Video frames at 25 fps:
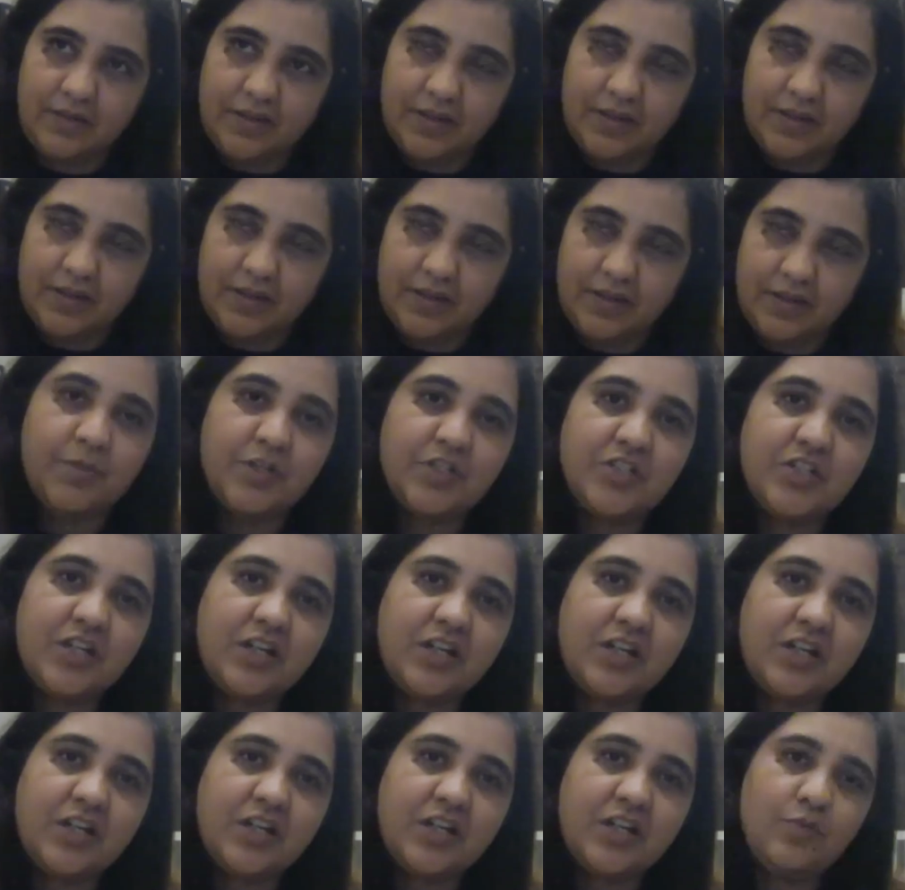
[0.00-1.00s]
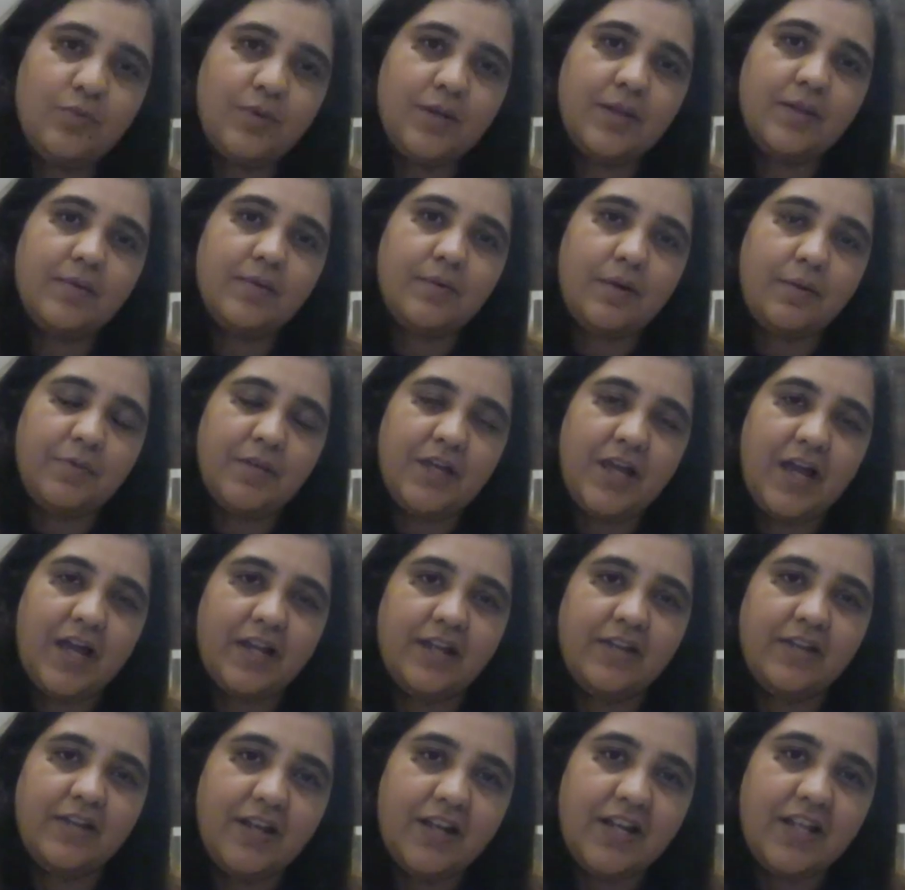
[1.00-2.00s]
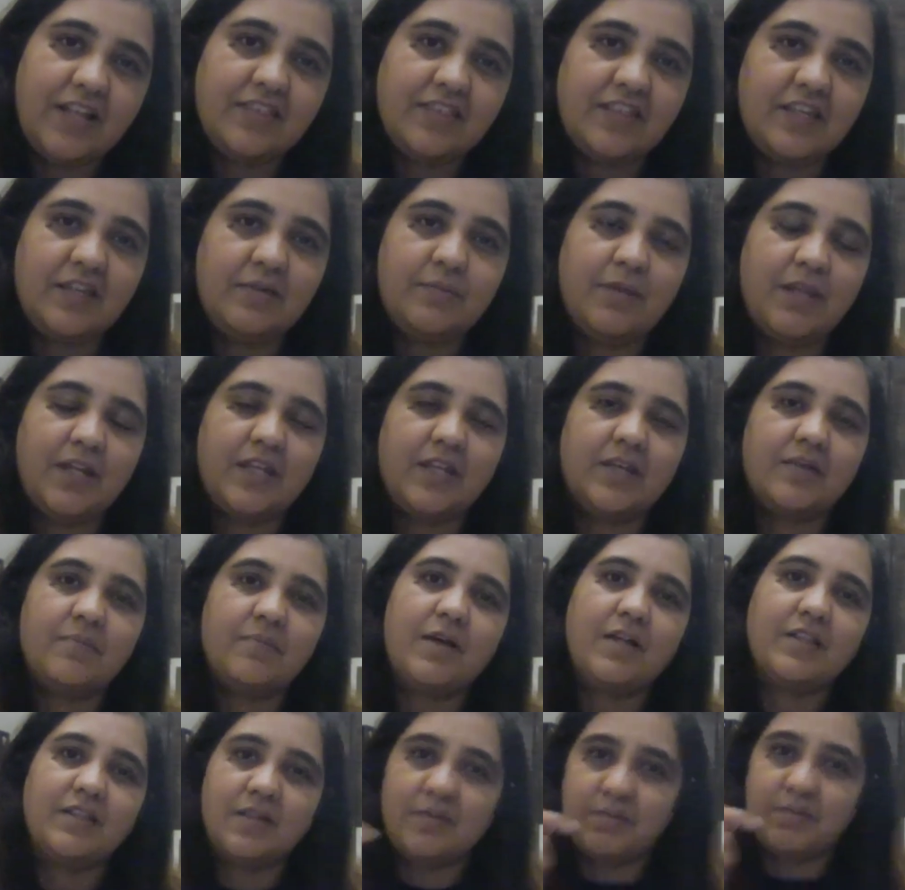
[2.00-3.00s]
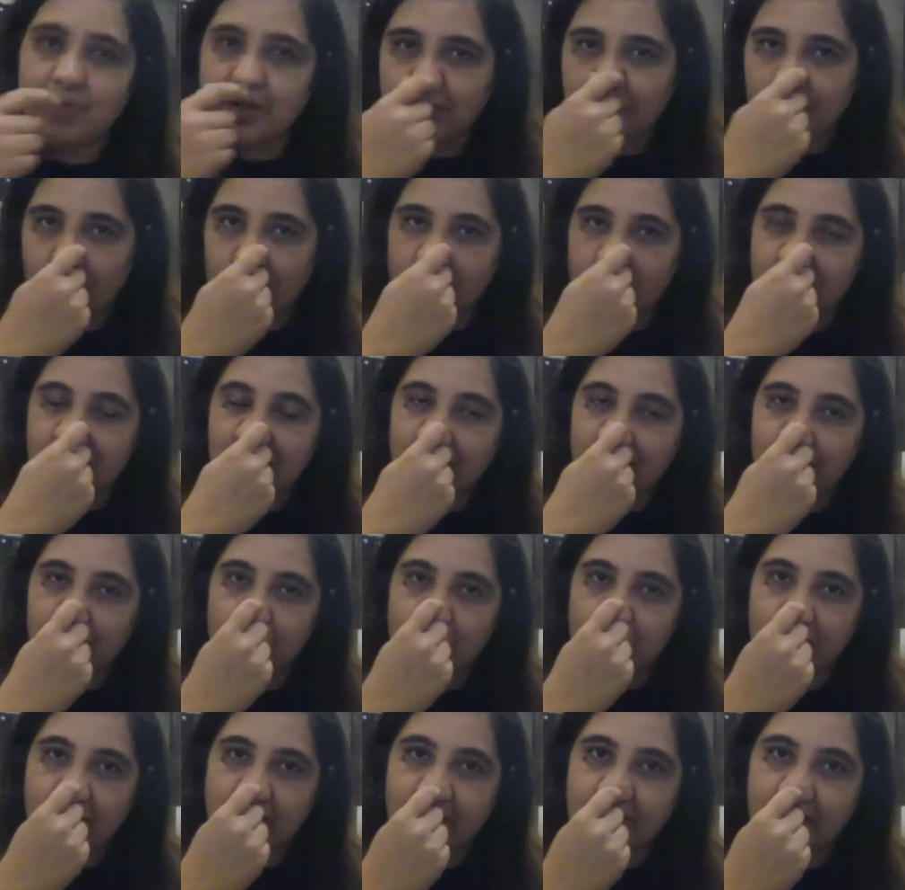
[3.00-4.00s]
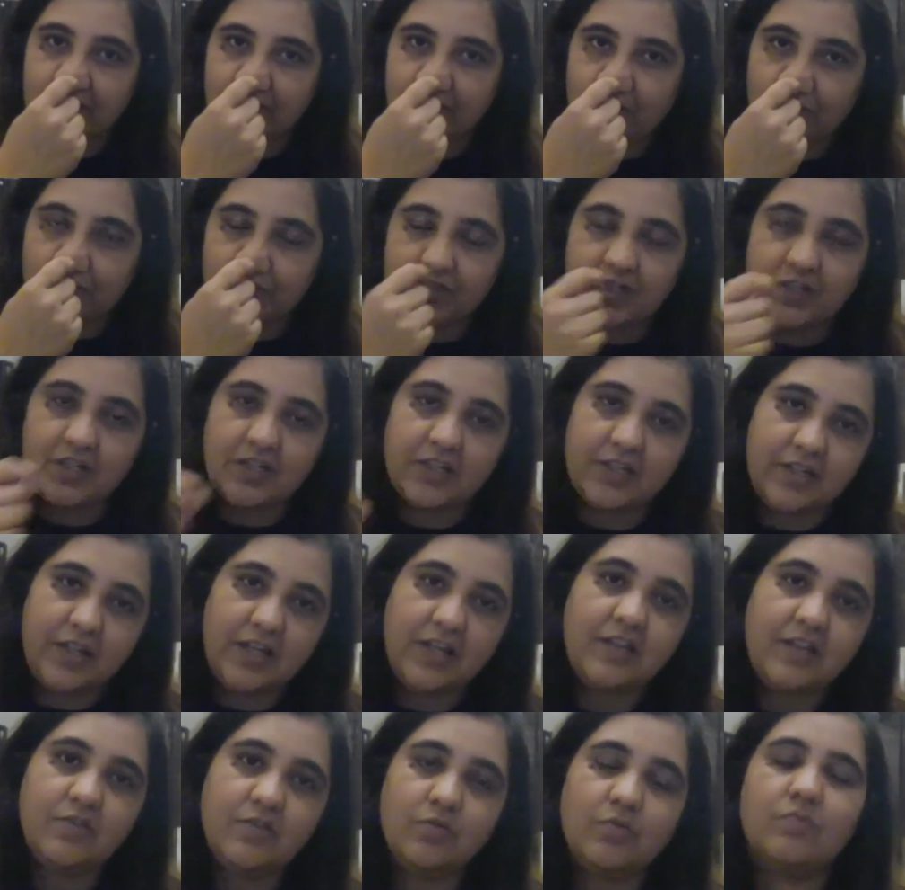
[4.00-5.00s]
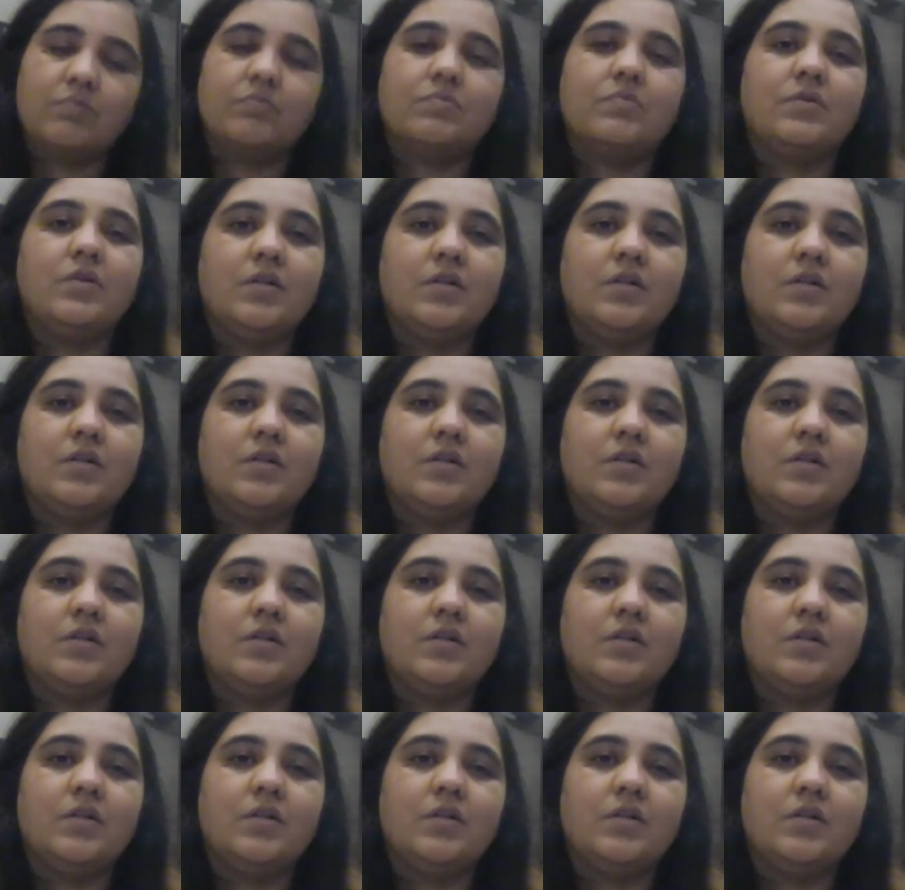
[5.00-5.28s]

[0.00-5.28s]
इमिजिएटली जो मेरे अभी आने वाला है तीन महीने के बाद कि भाई कौन सा आपको करियर ऑप्शन लेना है तो